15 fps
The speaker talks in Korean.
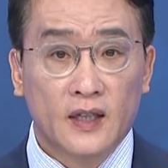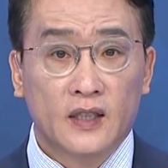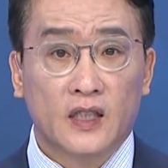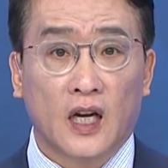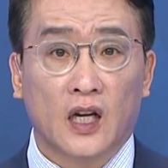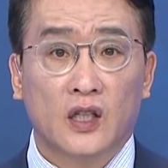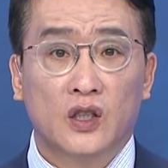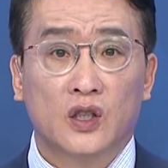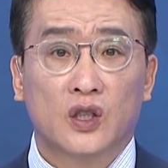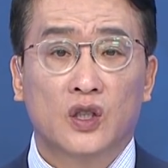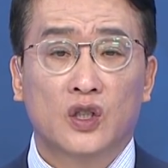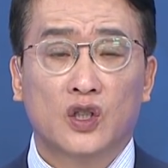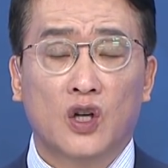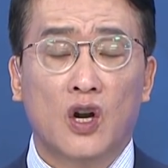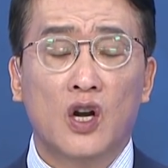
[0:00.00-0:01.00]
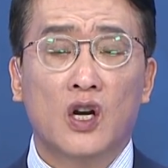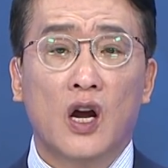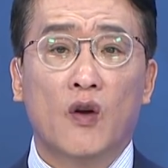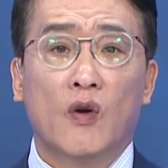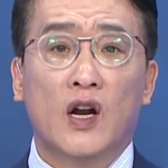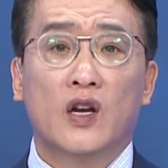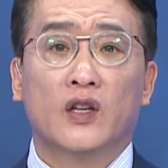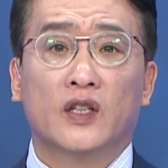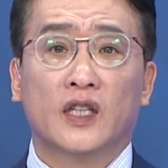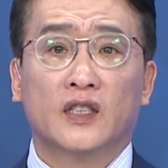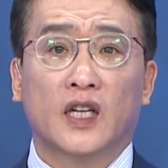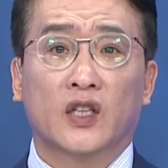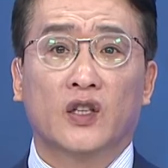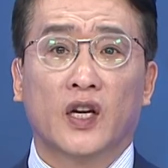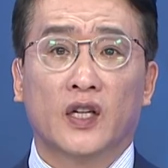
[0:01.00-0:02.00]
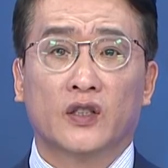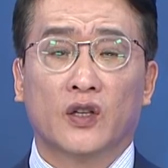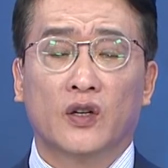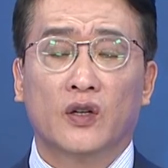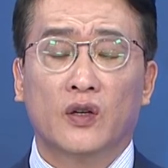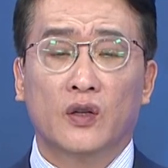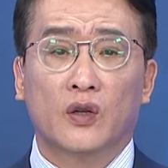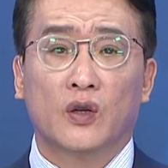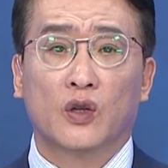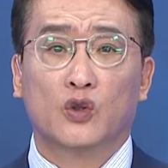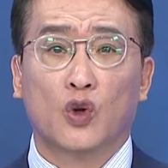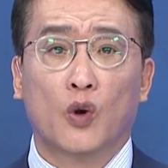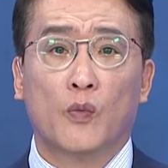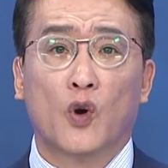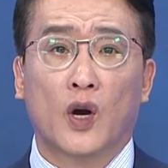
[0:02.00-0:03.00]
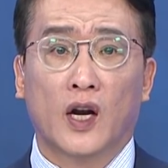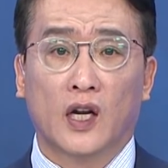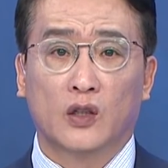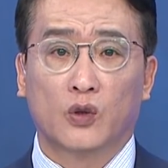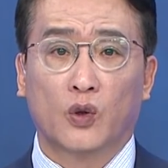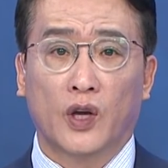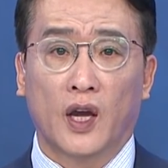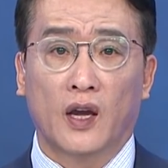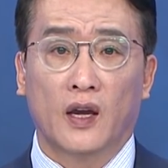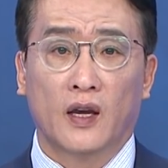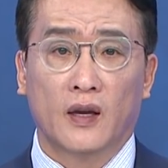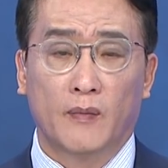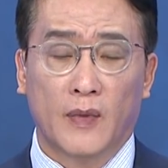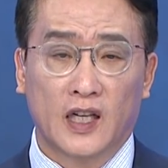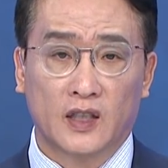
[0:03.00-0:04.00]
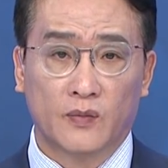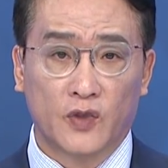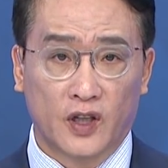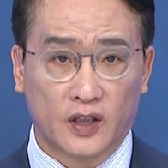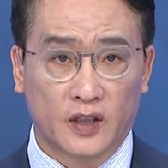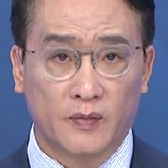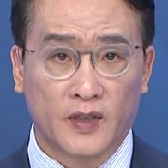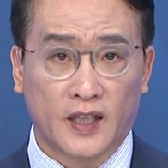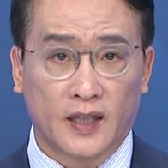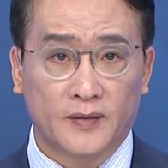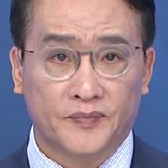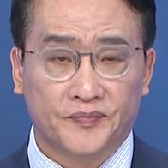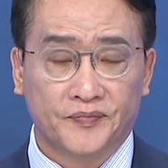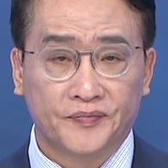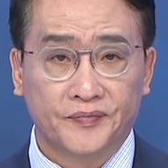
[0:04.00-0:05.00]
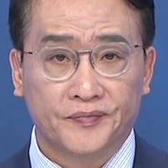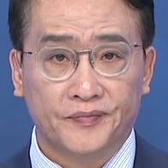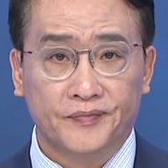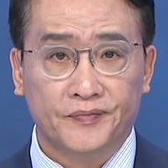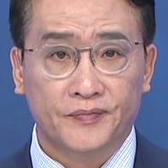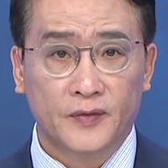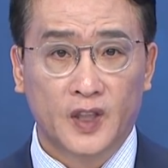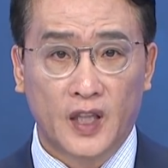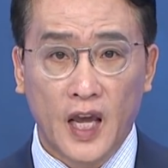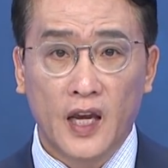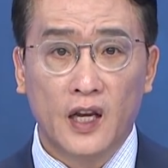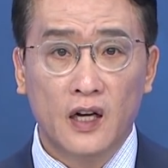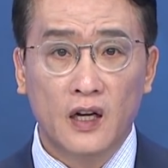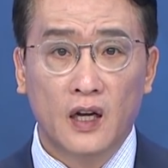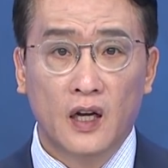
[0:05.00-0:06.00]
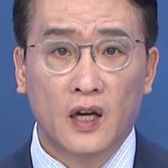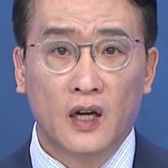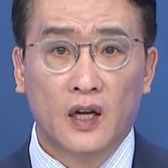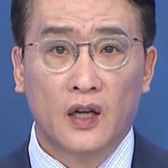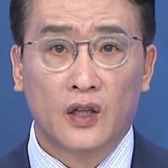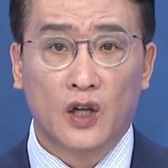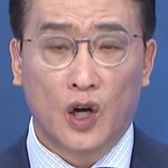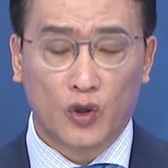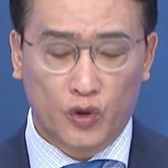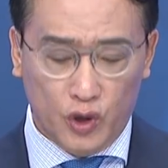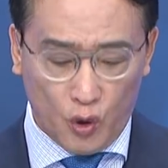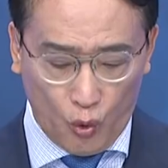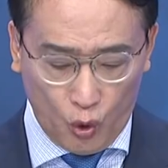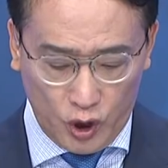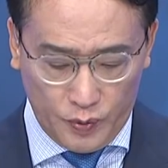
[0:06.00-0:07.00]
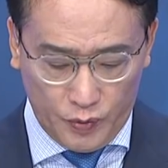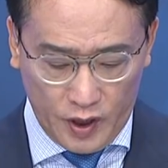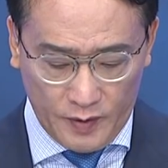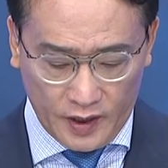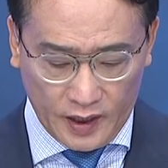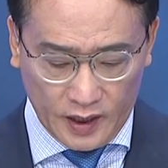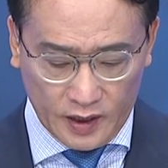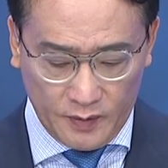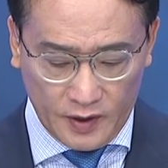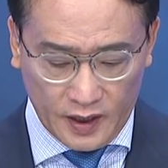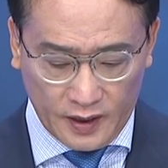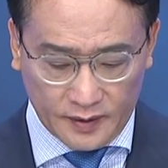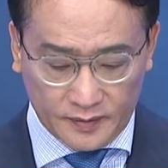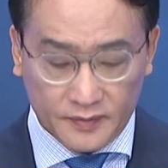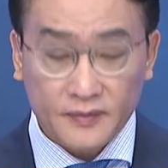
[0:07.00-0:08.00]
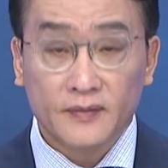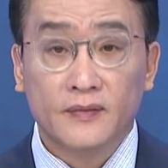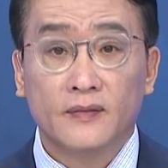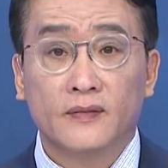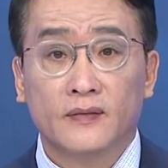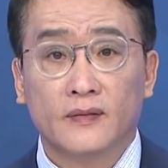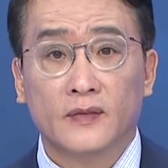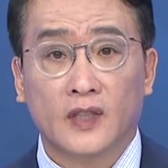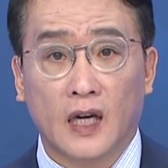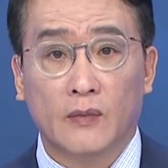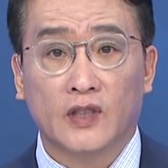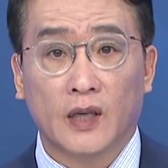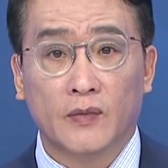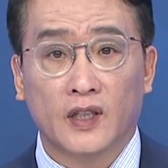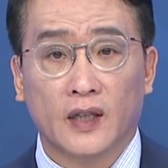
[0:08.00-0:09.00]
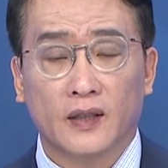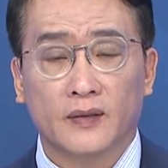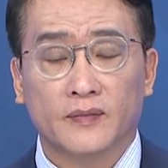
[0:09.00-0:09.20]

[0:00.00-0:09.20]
자, 철강 관련된 섹터에서 어, 종목 하나 소개 말씀드렸습니다. 내일 12시 50분에 뵙겠습니다. 감사합니다.